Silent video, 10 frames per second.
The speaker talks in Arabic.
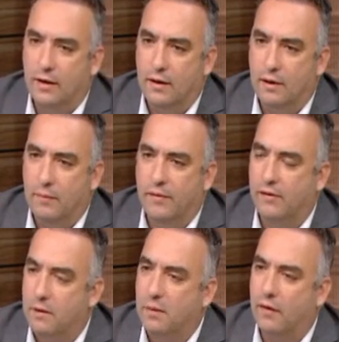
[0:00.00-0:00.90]

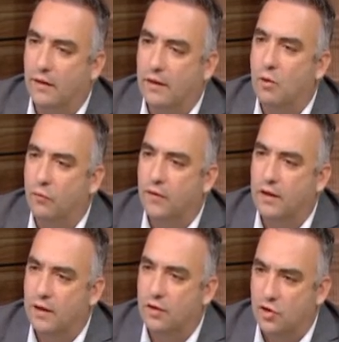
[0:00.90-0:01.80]
المصريين بيتفننوا
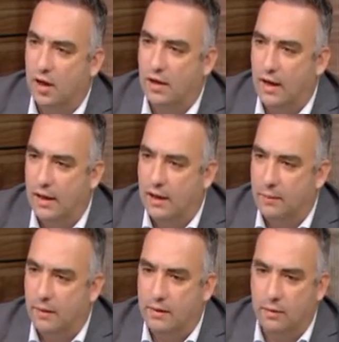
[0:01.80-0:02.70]
في شكل الاكل اللي
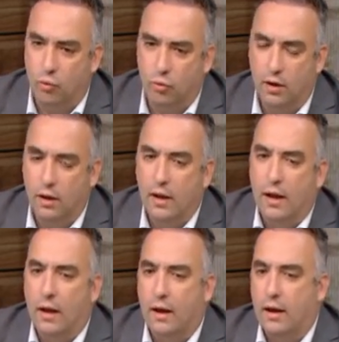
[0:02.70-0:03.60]
بيقدموه حقيقي
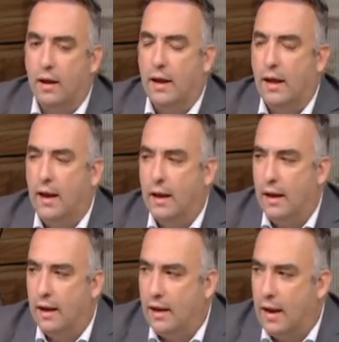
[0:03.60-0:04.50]
اه
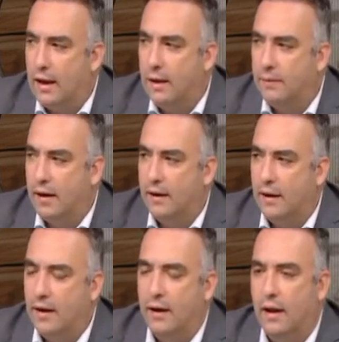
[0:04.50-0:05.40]
الاكل بتاعنا
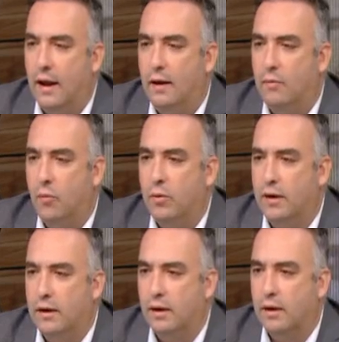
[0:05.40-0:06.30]
احنا هل
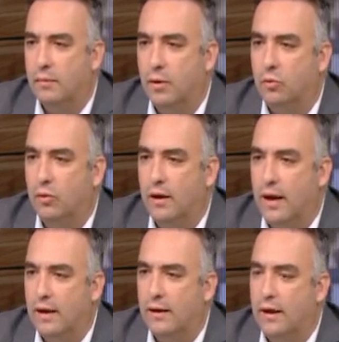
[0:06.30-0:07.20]
ممكن برضو
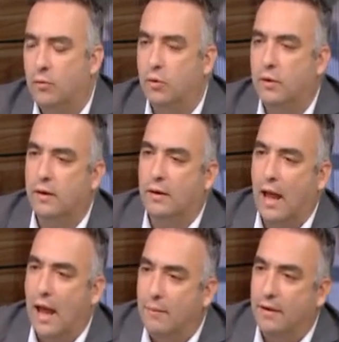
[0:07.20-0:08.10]
الاكل ده يكون
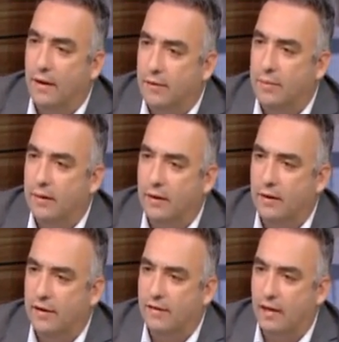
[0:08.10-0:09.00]
عامل جذب ان
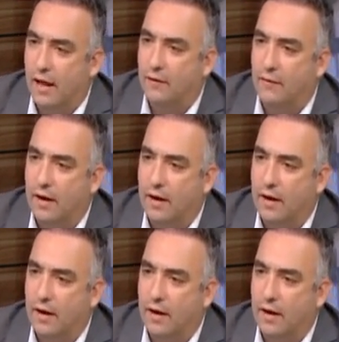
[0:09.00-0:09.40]
الناس تتعرف على